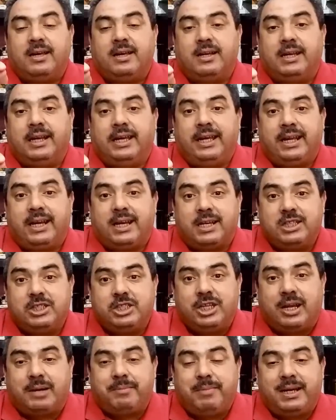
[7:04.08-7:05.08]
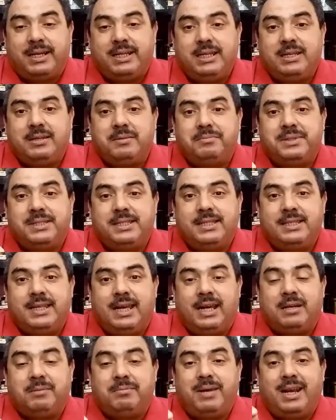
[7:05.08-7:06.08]
العرق الجرماني
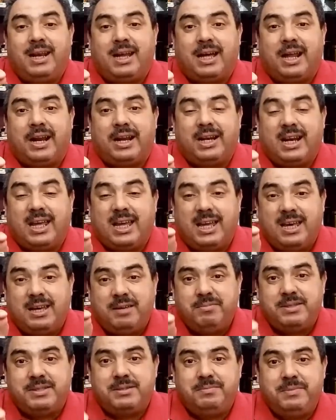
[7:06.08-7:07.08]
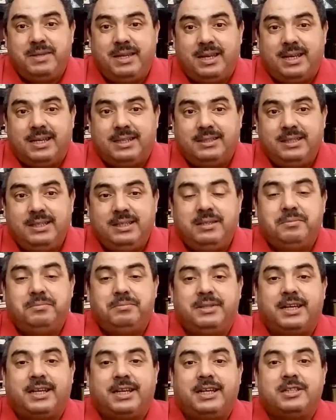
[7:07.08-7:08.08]
ابتداء من القرن الخامس ميلادي
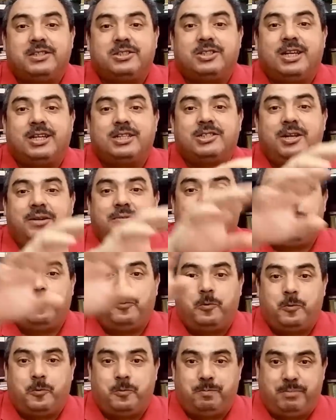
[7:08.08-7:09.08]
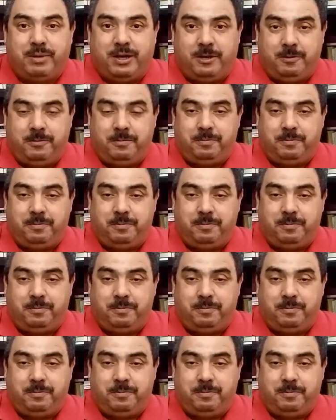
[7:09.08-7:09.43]
بدا كينتشر في اوروبا